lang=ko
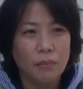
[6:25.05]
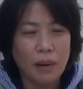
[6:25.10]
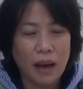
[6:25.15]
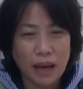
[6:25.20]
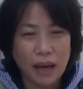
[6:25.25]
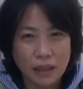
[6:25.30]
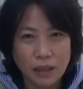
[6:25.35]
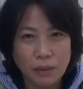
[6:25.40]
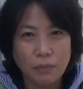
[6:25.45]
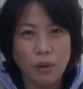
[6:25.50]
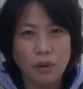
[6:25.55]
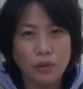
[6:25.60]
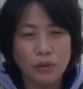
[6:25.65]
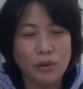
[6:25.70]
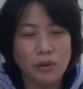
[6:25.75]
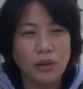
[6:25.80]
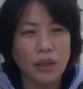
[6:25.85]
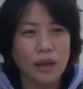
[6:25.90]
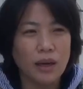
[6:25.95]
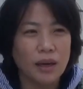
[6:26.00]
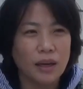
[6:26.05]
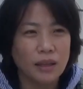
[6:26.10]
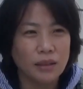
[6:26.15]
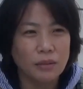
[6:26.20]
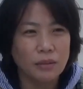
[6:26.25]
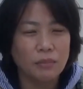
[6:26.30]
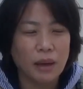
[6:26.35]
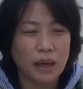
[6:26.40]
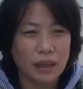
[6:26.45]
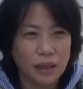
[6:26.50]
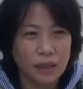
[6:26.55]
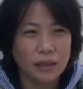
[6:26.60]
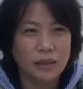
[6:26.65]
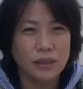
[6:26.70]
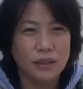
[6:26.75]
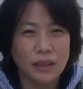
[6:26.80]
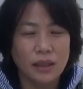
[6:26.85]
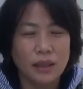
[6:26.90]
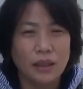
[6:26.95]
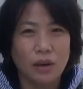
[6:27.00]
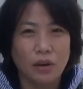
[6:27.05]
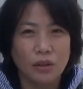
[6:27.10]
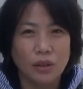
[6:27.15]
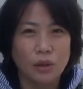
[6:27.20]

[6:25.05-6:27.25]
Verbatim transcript: 많이 퍼져나가는 마켓이